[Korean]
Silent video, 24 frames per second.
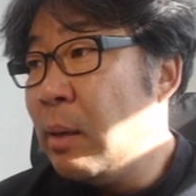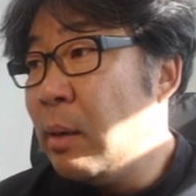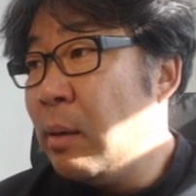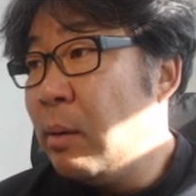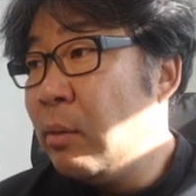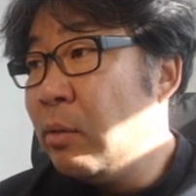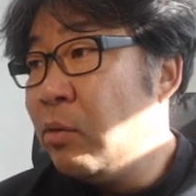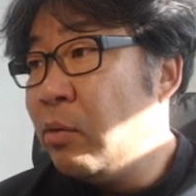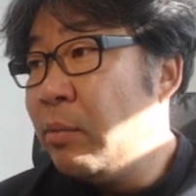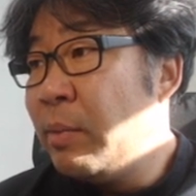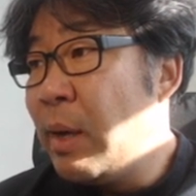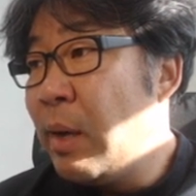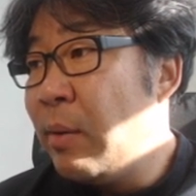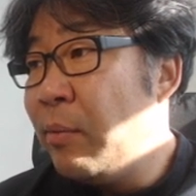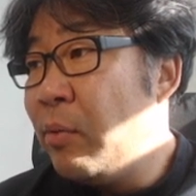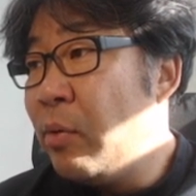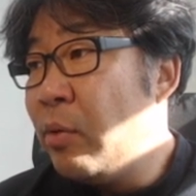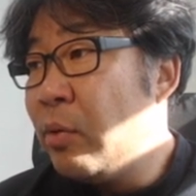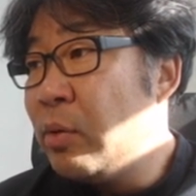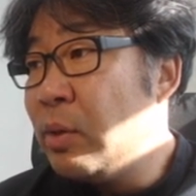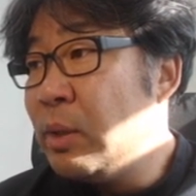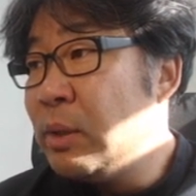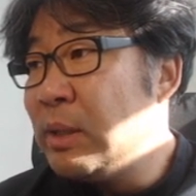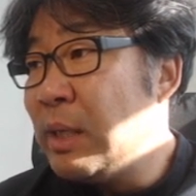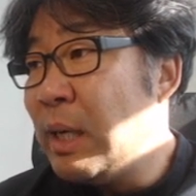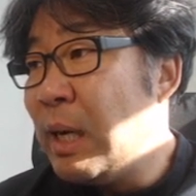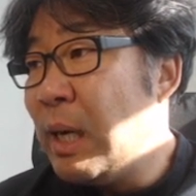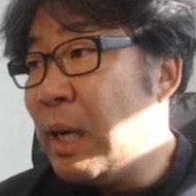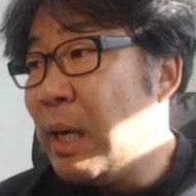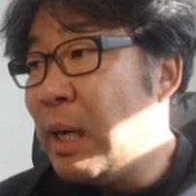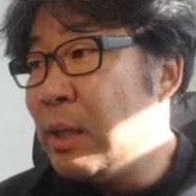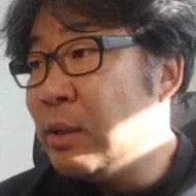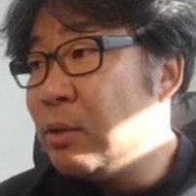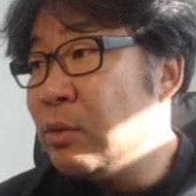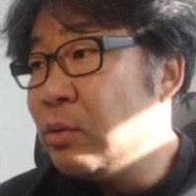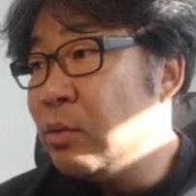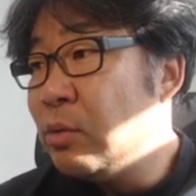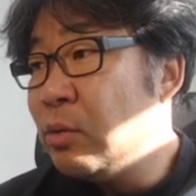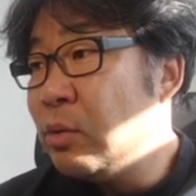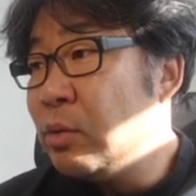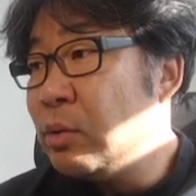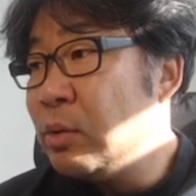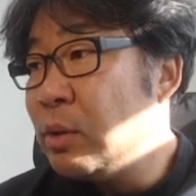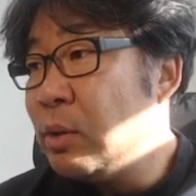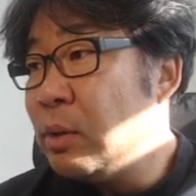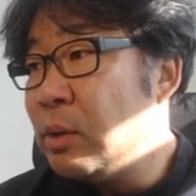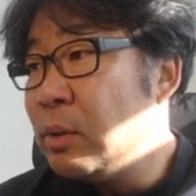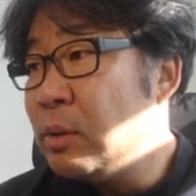투바이 포를 잘라 가지고
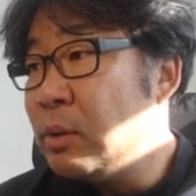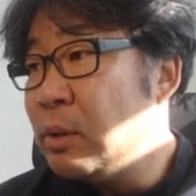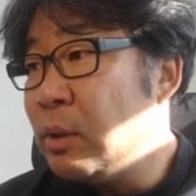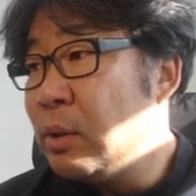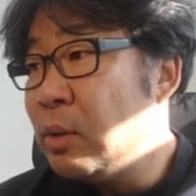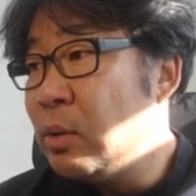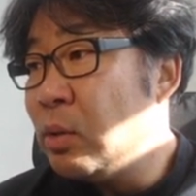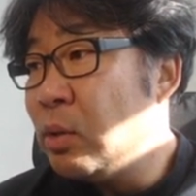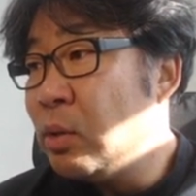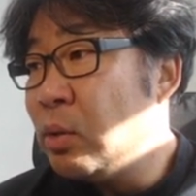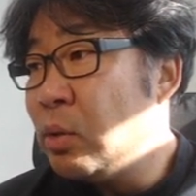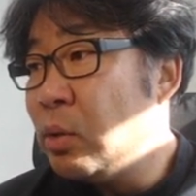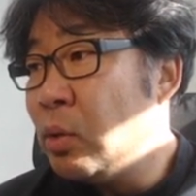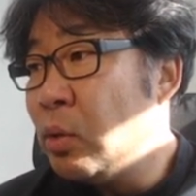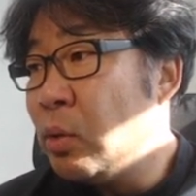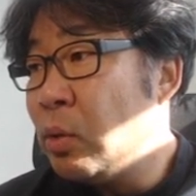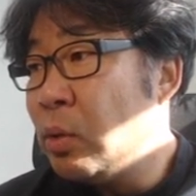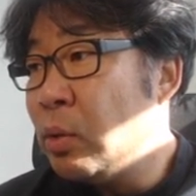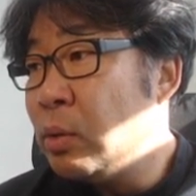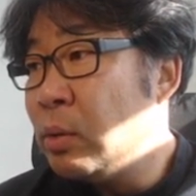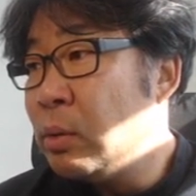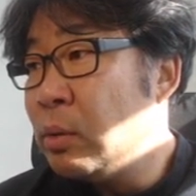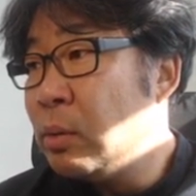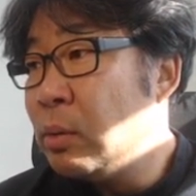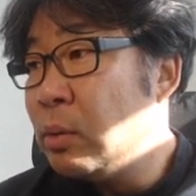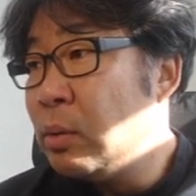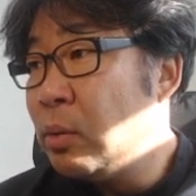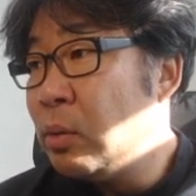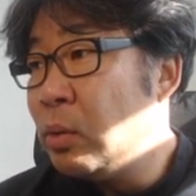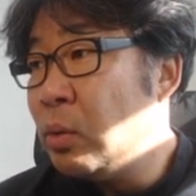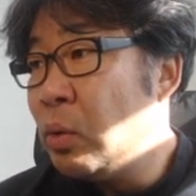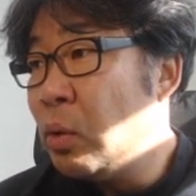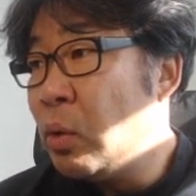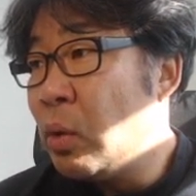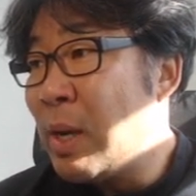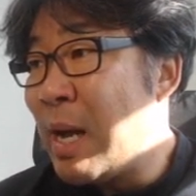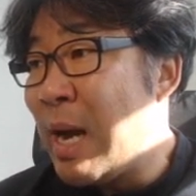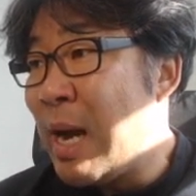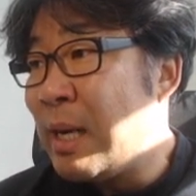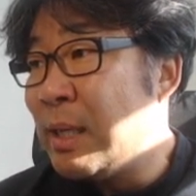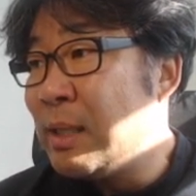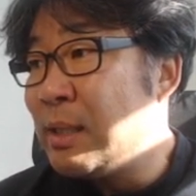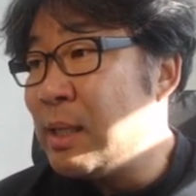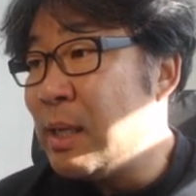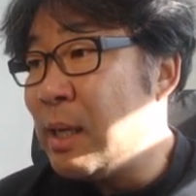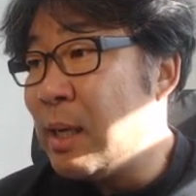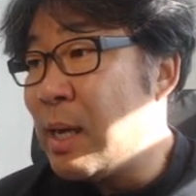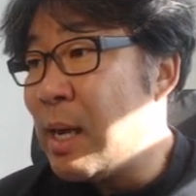이제 이제 이런 이런 요
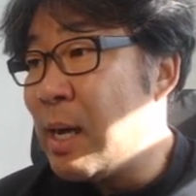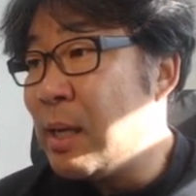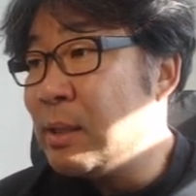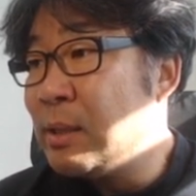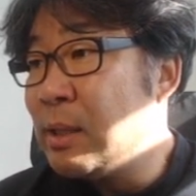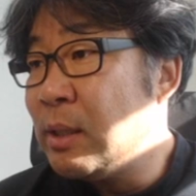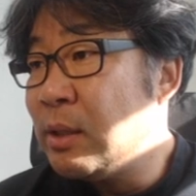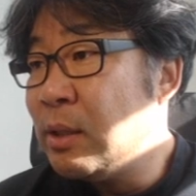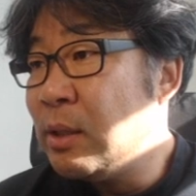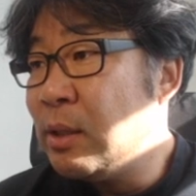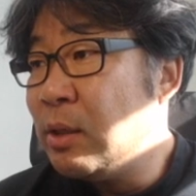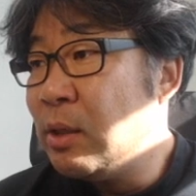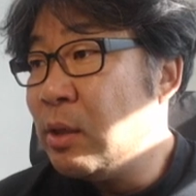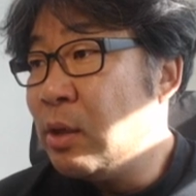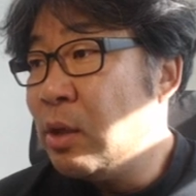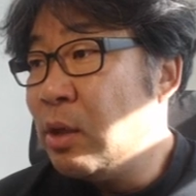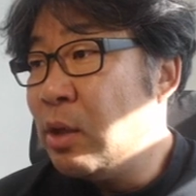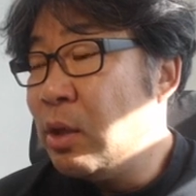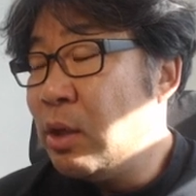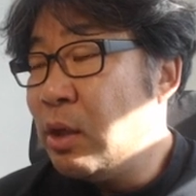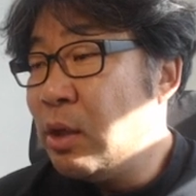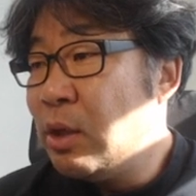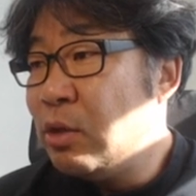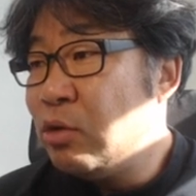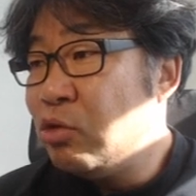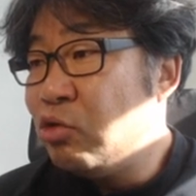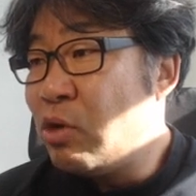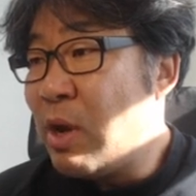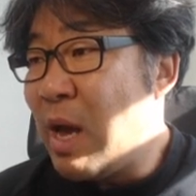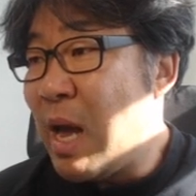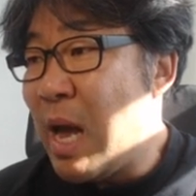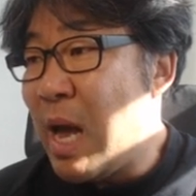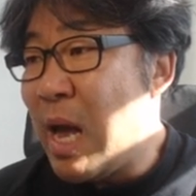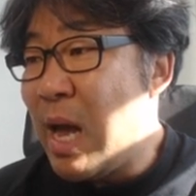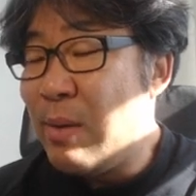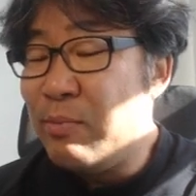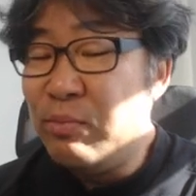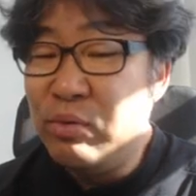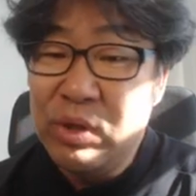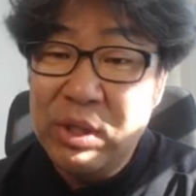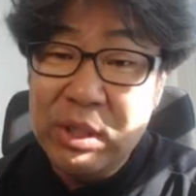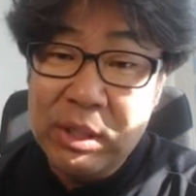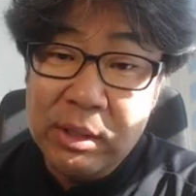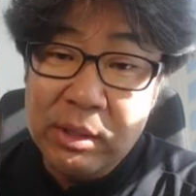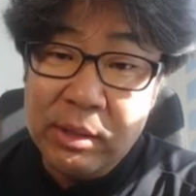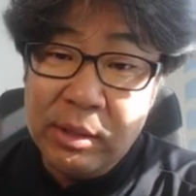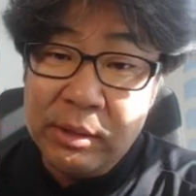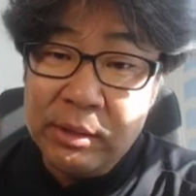각재 각재를 쫙
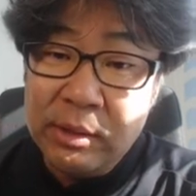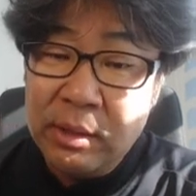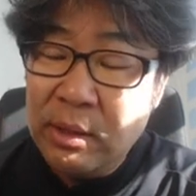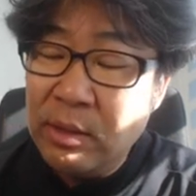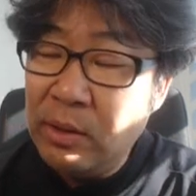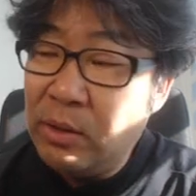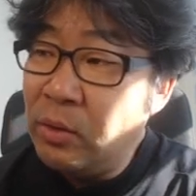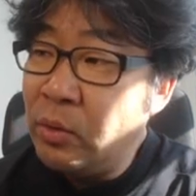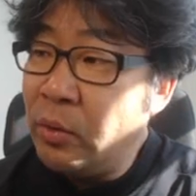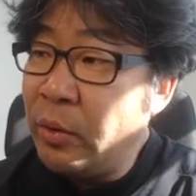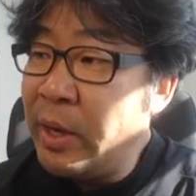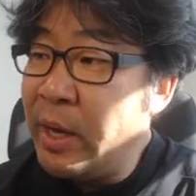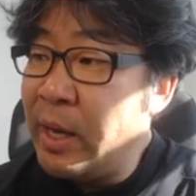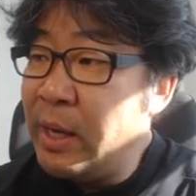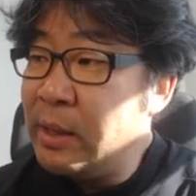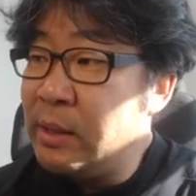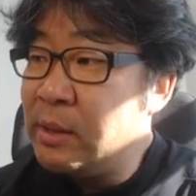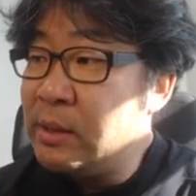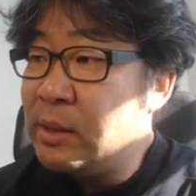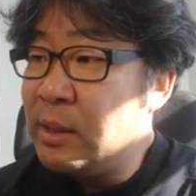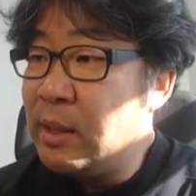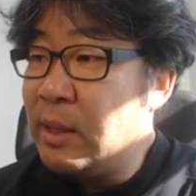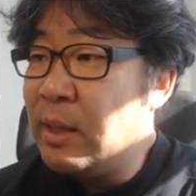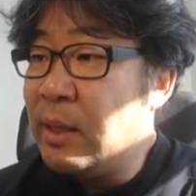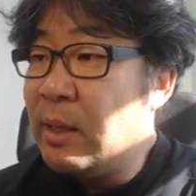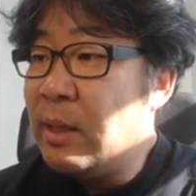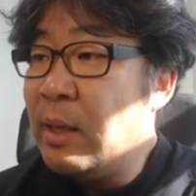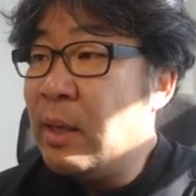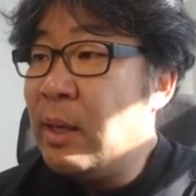붙이는 거죠 요게 이제